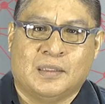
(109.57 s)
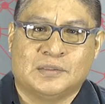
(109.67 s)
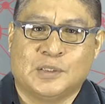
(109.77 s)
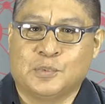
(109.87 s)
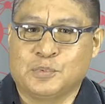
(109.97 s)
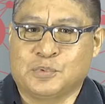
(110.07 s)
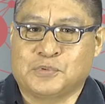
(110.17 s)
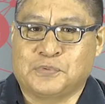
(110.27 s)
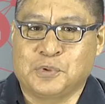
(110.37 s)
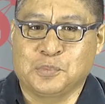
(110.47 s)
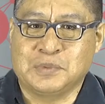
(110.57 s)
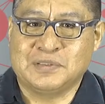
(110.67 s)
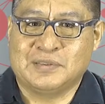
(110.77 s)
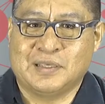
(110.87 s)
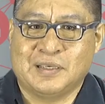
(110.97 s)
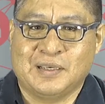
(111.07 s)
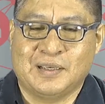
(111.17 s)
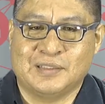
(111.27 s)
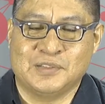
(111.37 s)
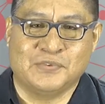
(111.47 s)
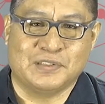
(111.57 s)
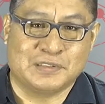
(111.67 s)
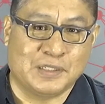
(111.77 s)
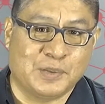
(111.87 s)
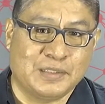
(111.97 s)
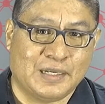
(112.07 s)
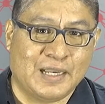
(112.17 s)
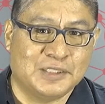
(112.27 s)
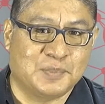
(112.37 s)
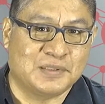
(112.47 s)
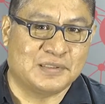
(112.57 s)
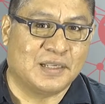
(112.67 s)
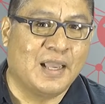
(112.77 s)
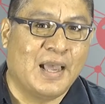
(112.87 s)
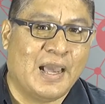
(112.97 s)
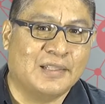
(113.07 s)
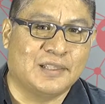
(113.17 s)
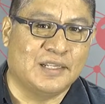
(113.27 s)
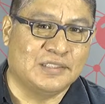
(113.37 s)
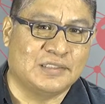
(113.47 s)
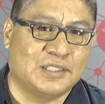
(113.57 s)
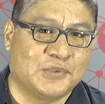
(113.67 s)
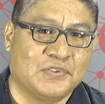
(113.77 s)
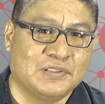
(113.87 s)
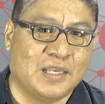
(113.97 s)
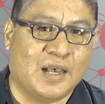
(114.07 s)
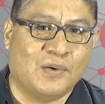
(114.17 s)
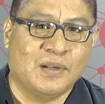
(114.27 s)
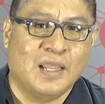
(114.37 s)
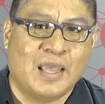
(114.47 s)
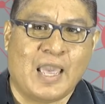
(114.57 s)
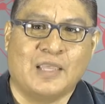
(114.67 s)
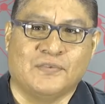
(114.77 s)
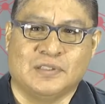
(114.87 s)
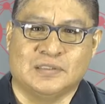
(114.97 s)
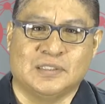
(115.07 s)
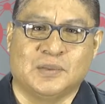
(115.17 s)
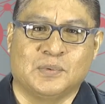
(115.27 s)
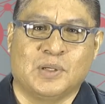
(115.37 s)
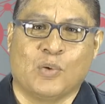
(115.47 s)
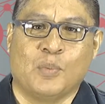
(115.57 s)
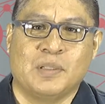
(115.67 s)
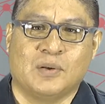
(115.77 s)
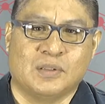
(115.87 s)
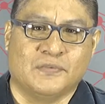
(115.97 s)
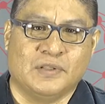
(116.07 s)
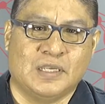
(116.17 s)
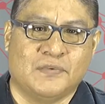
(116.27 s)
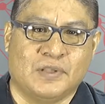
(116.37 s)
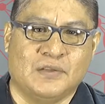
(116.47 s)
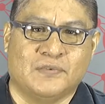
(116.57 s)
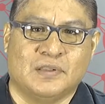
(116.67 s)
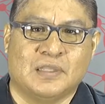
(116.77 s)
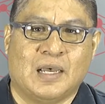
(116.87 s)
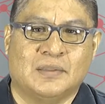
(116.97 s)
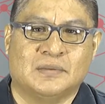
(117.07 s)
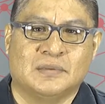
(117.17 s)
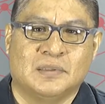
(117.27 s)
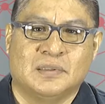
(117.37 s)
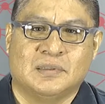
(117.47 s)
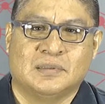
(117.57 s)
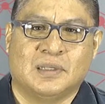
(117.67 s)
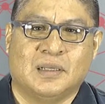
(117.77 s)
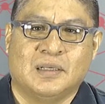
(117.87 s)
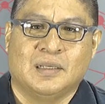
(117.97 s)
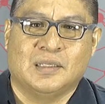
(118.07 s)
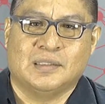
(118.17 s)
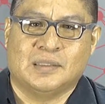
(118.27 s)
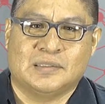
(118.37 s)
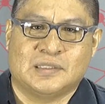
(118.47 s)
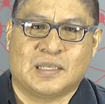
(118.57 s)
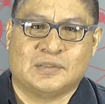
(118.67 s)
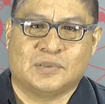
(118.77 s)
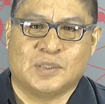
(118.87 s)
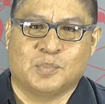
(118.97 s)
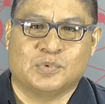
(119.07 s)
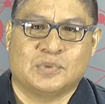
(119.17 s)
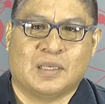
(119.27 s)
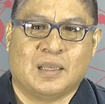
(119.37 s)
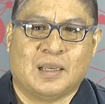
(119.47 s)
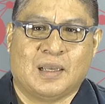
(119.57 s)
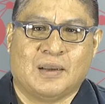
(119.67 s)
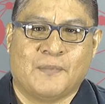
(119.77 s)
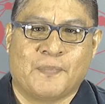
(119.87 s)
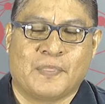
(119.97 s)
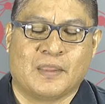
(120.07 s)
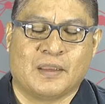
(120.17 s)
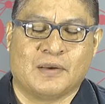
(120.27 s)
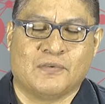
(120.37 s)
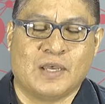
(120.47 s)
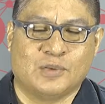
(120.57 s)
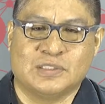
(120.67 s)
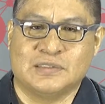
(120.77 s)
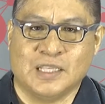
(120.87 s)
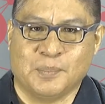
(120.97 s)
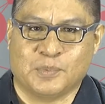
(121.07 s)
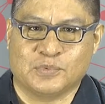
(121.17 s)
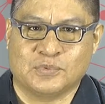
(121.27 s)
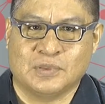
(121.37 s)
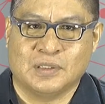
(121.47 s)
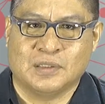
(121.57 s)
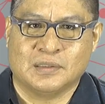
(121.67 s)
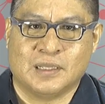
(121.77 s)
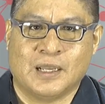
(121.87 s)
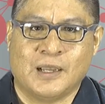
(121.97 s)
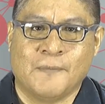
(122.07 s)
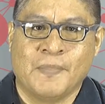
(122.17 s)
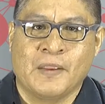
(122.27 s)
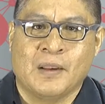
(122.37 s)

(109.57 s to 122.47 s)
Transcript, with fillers: Segundo os filmes de ficção, entre aspas, né, a inteligência artificial é a invenção que o homem não deveria haver inventado né? Nesse caso temos é, vários exemplos. Tá?